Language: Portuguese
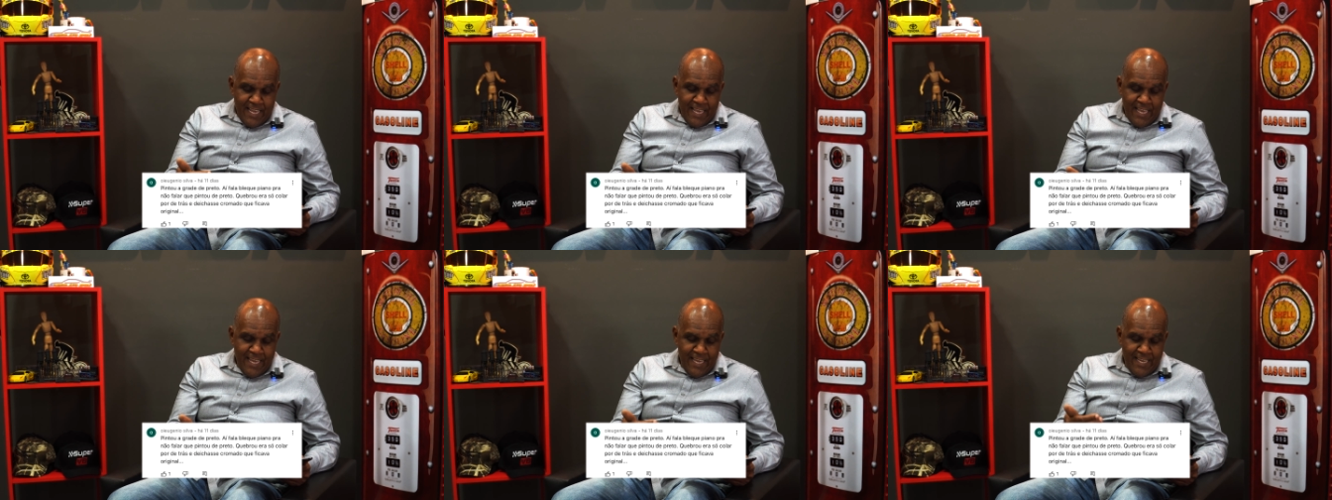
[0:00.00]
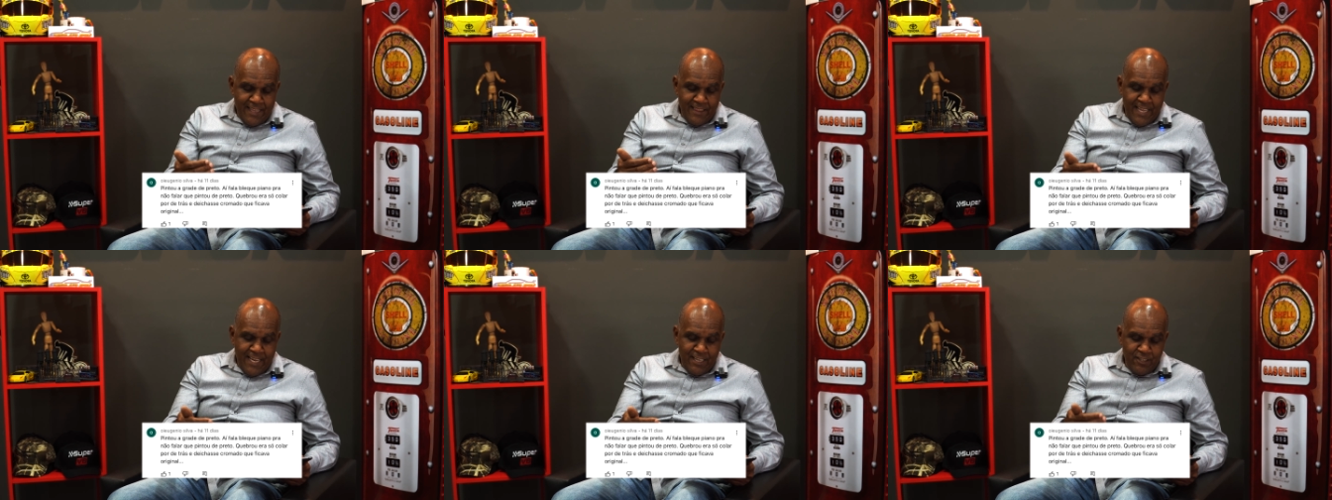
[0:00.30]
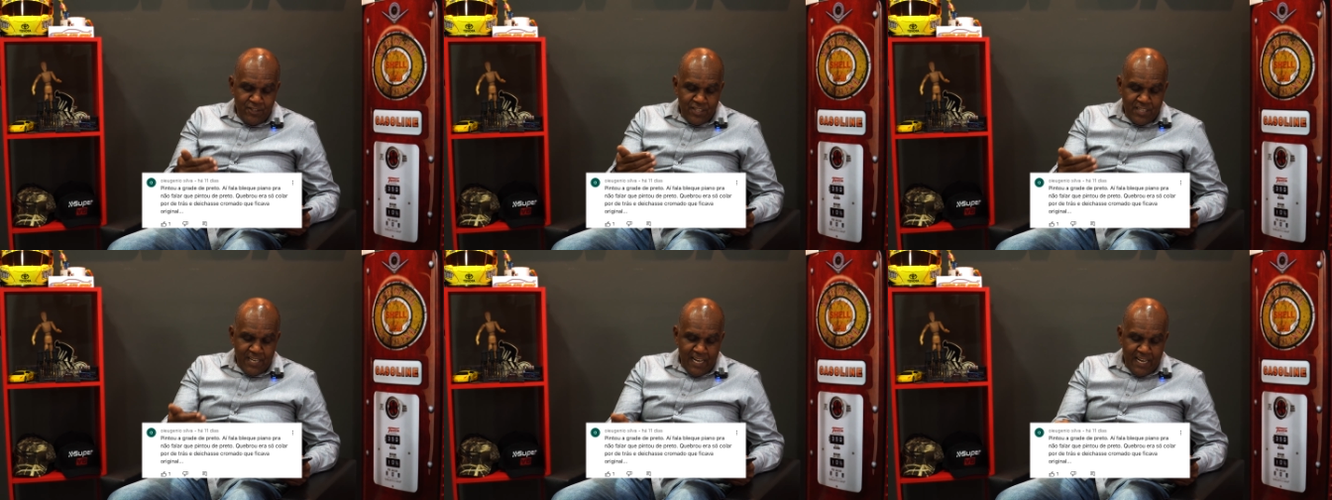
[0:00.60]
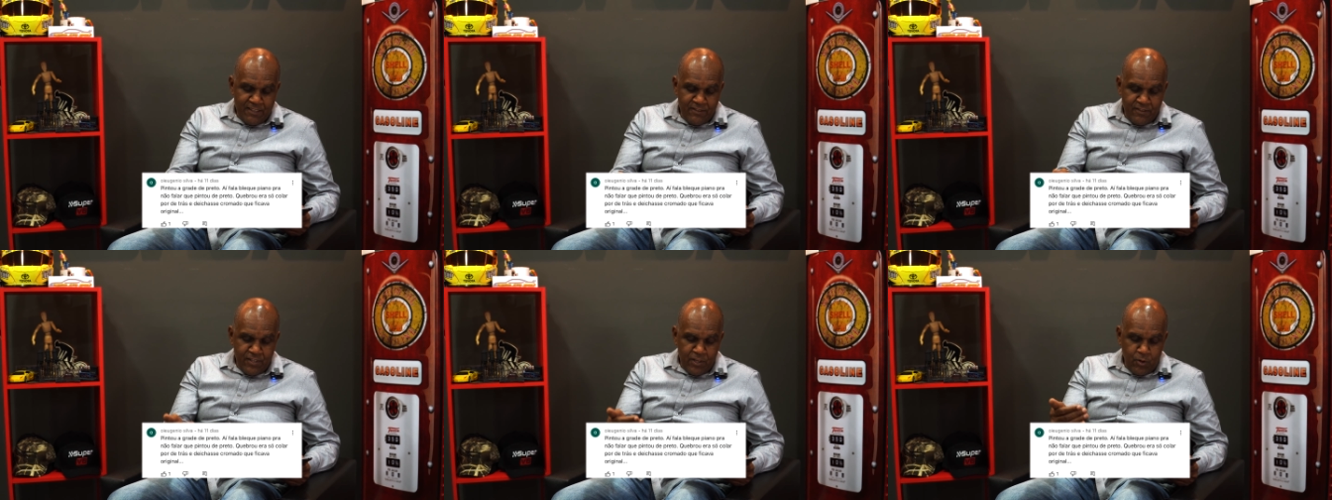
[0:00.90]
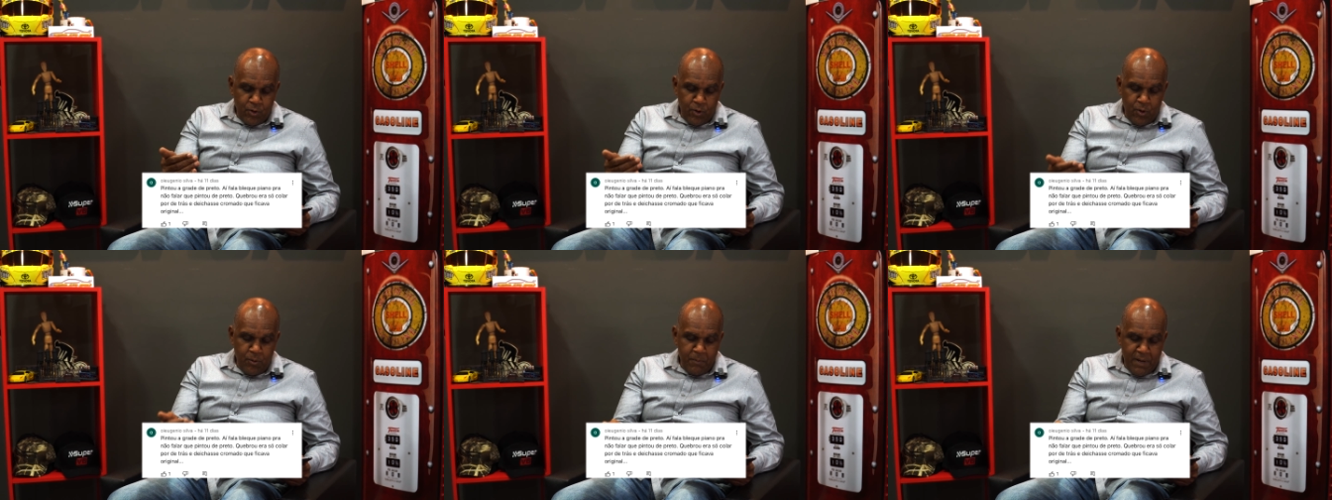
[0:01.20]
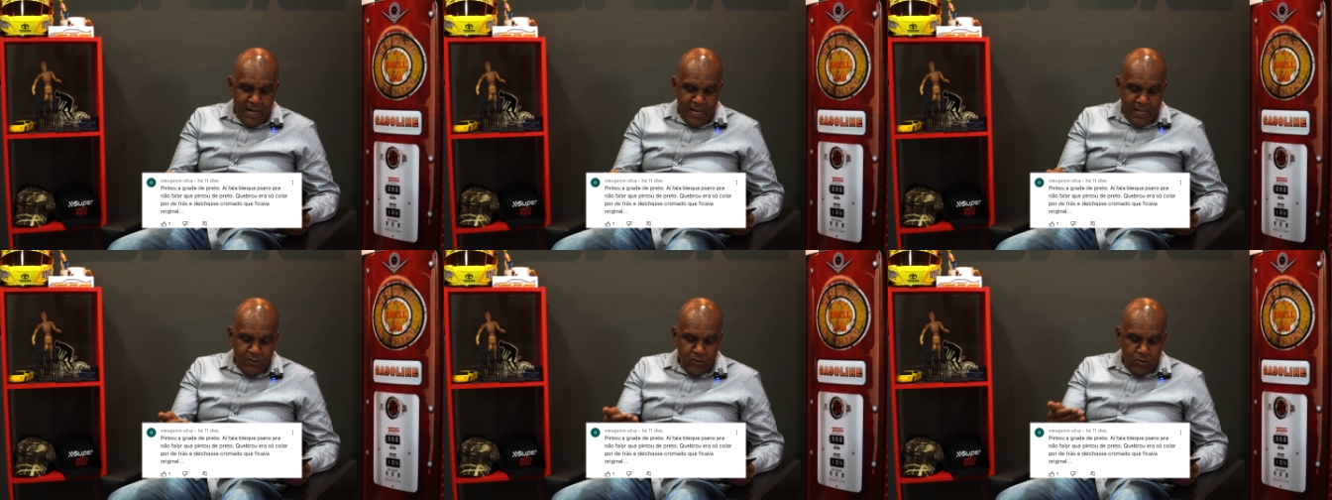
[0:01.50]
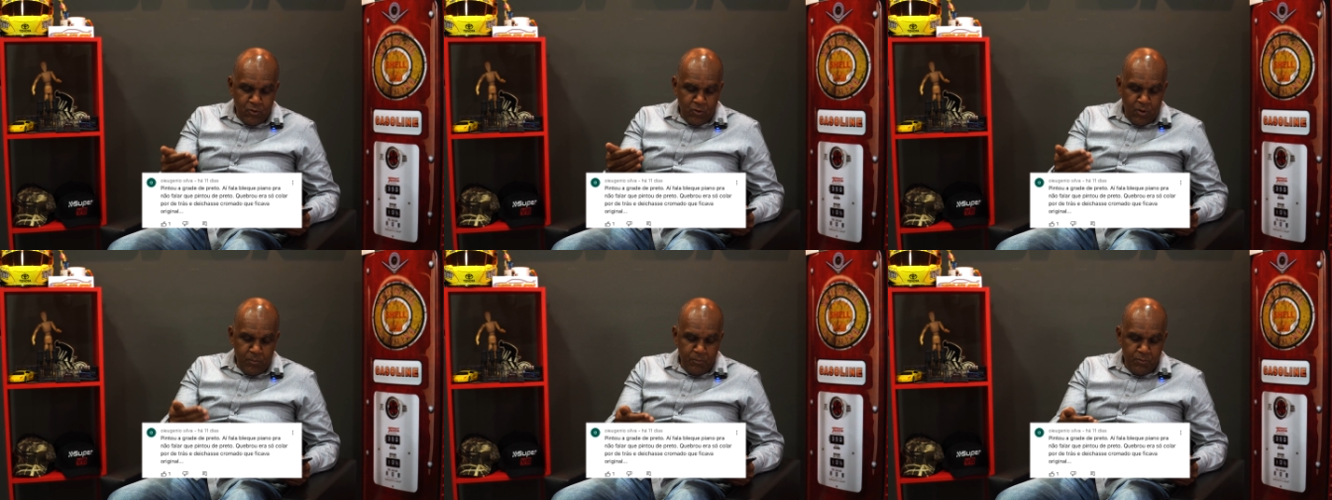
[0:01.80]
e deixasse cromado
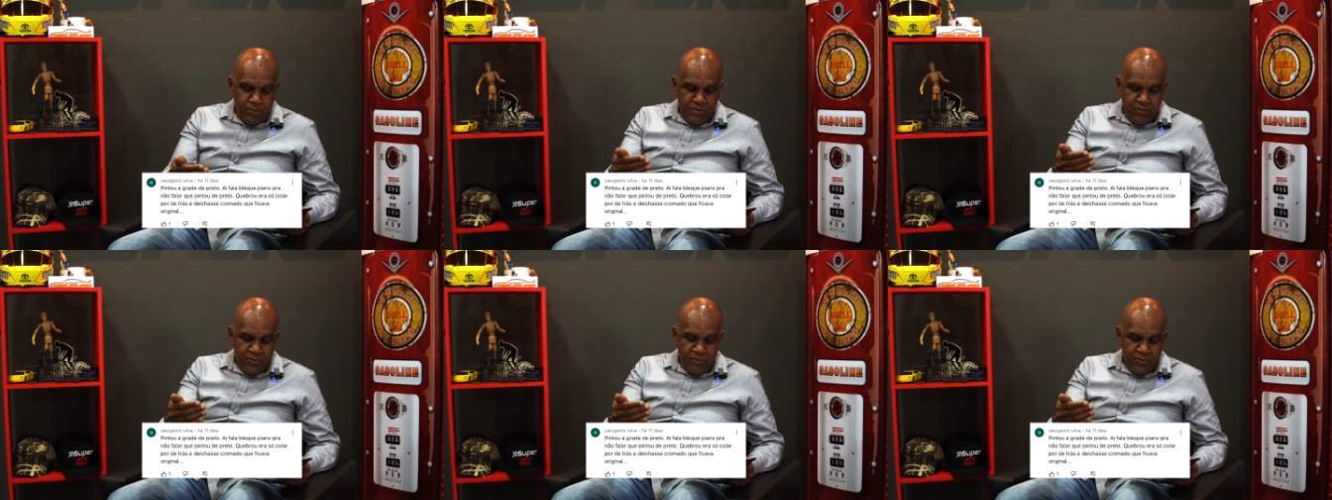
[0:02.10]
como